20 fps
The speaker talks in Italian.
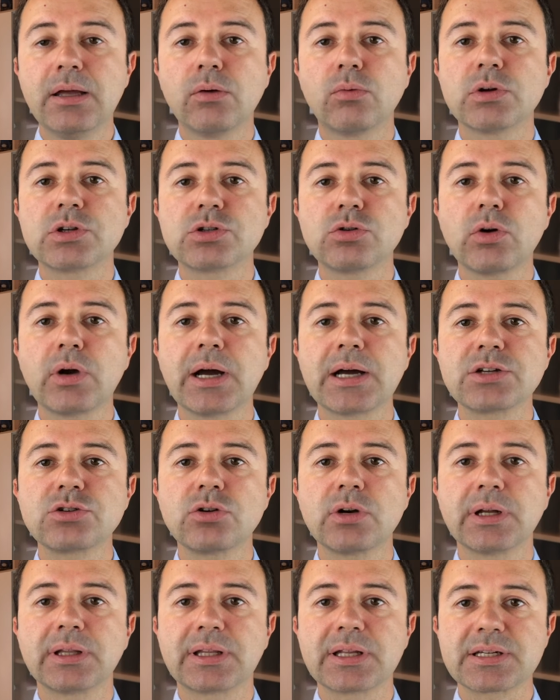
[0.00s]
in questo
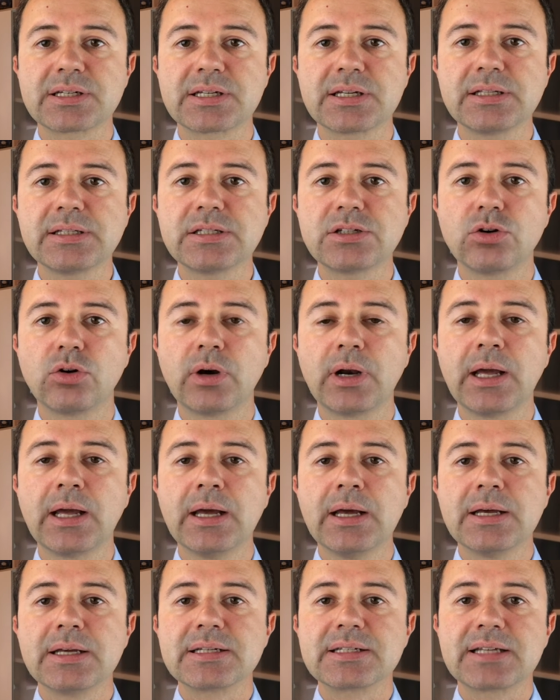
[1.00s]
caso la tassazione
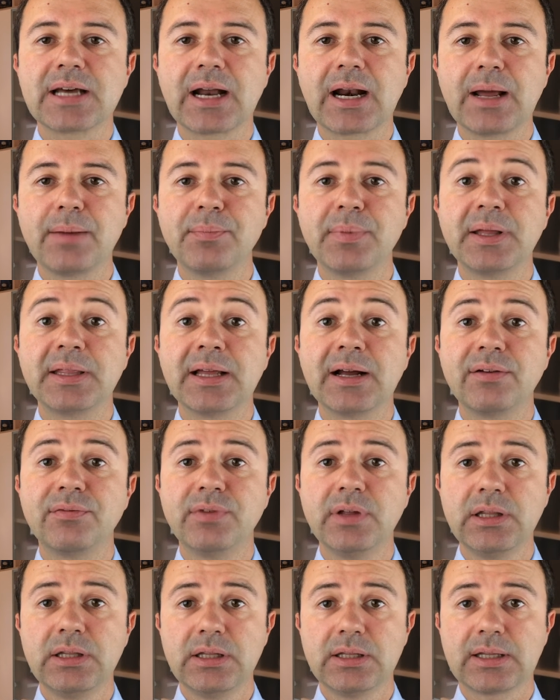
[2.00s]
sarebbe dal
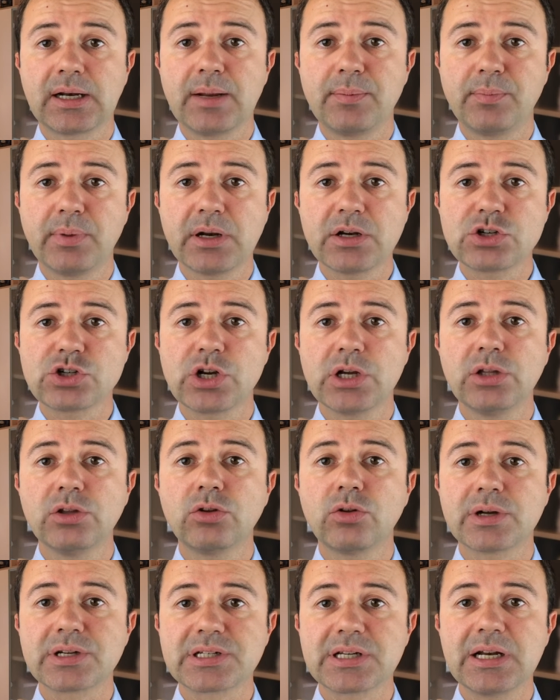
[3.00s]

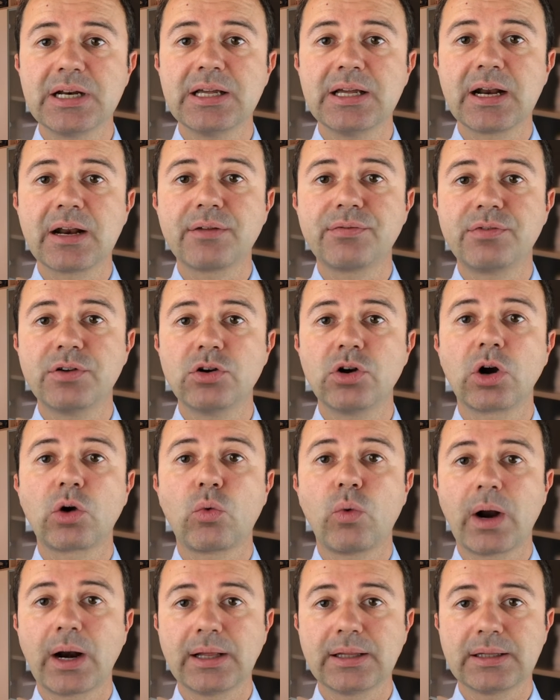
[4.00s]
23% a salire fino al
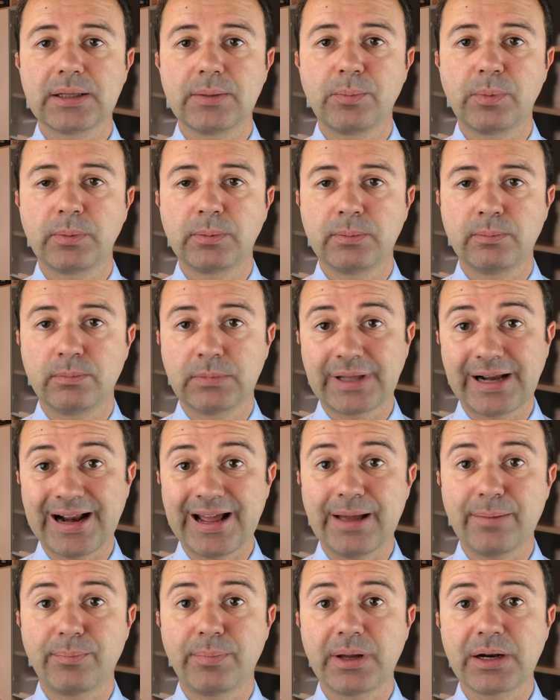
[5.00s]
40%.
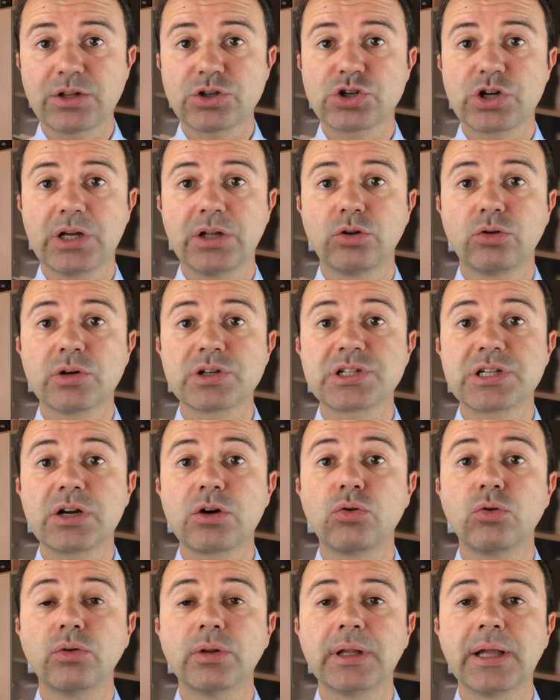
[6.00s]
3% a
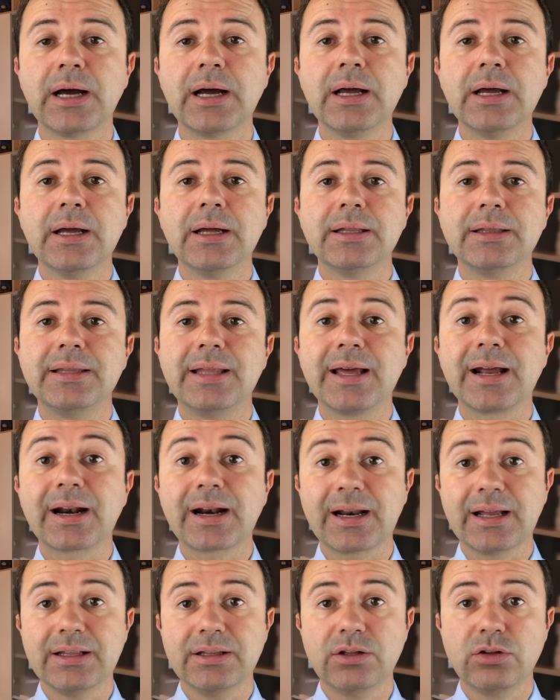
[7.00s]
seconda del
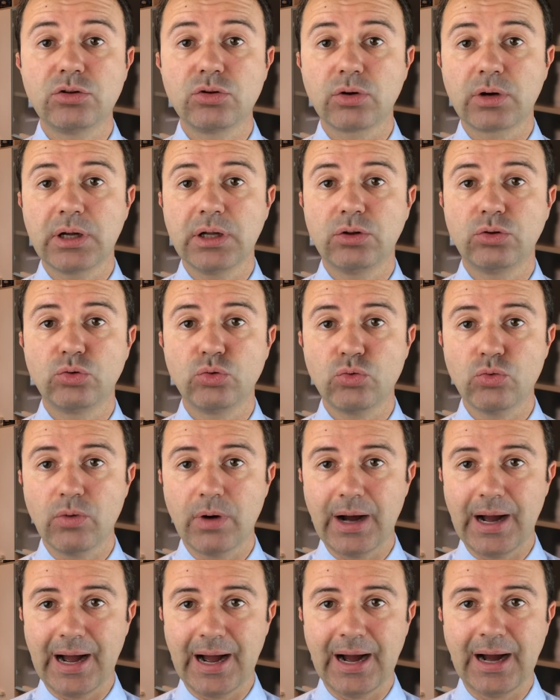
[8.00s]
reddito che tu